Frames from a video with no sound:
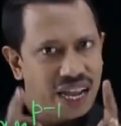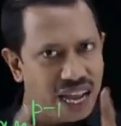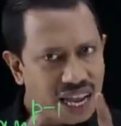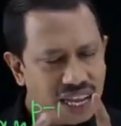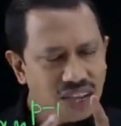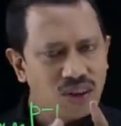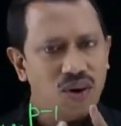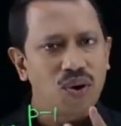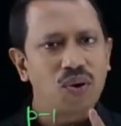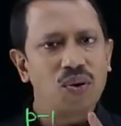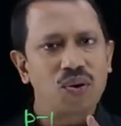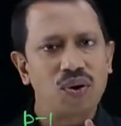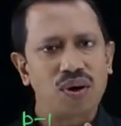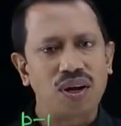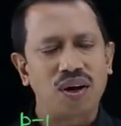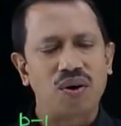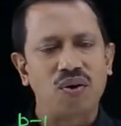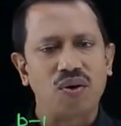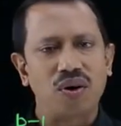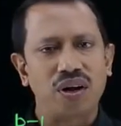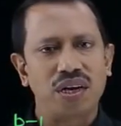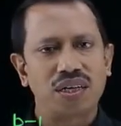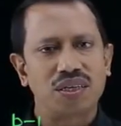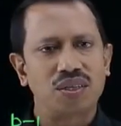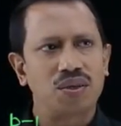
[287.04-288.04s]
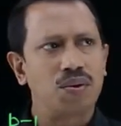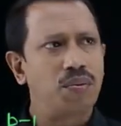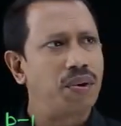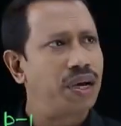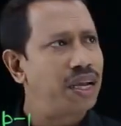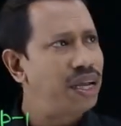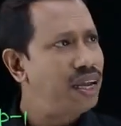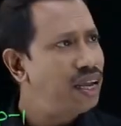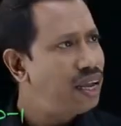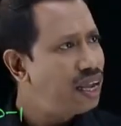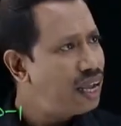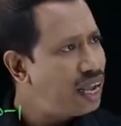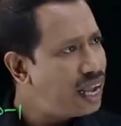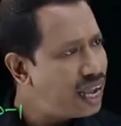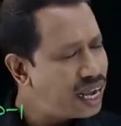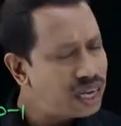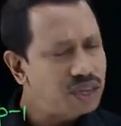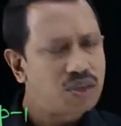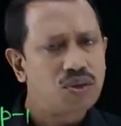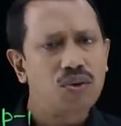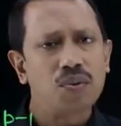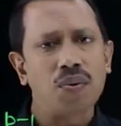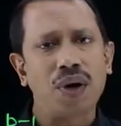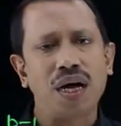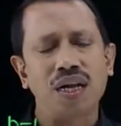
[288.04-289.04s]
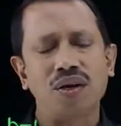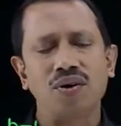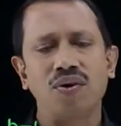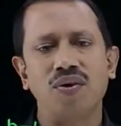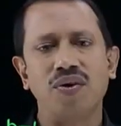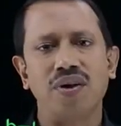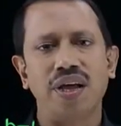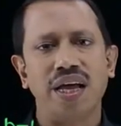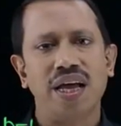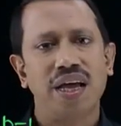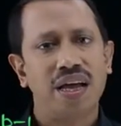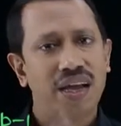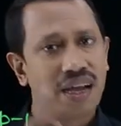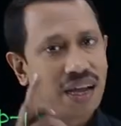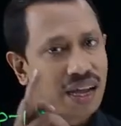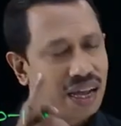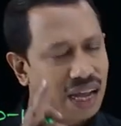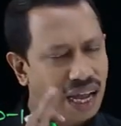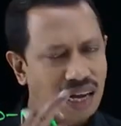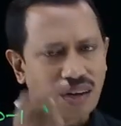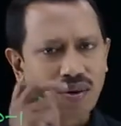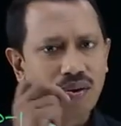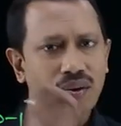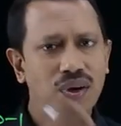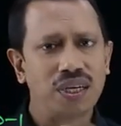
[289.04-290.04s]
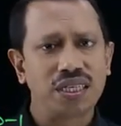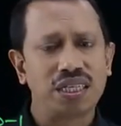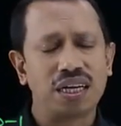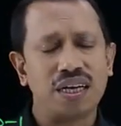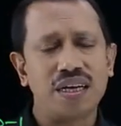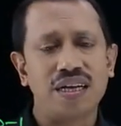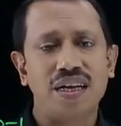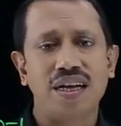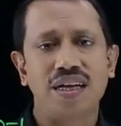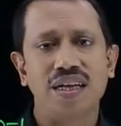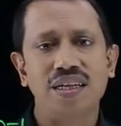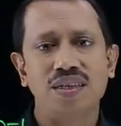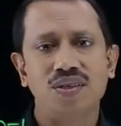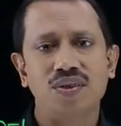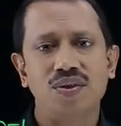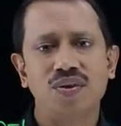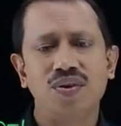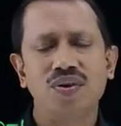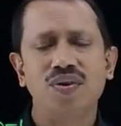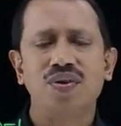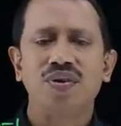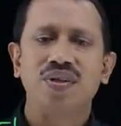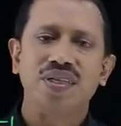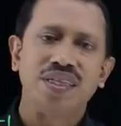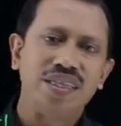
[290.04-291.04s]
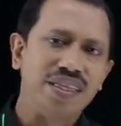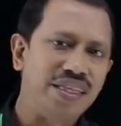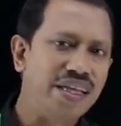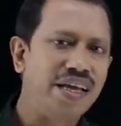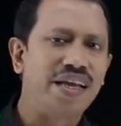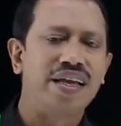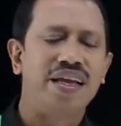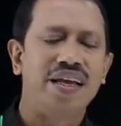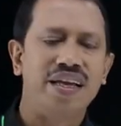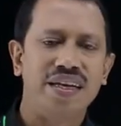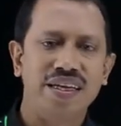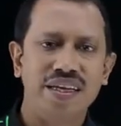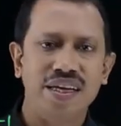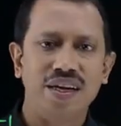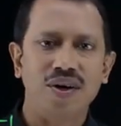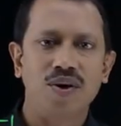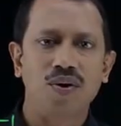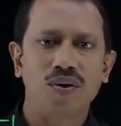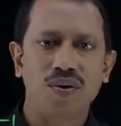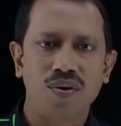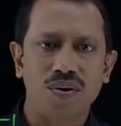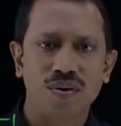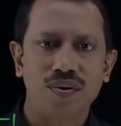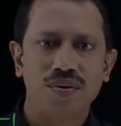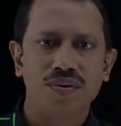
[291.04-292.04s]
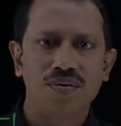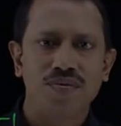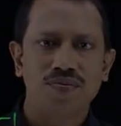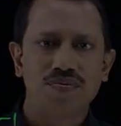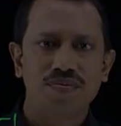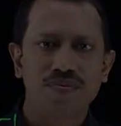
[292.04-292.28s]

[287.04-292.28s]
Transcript: এই অঙ্কটা করার সময় একটু ভালো করে ক্যালকুলেশনটা কিন্তু দেখে নিয়ে করো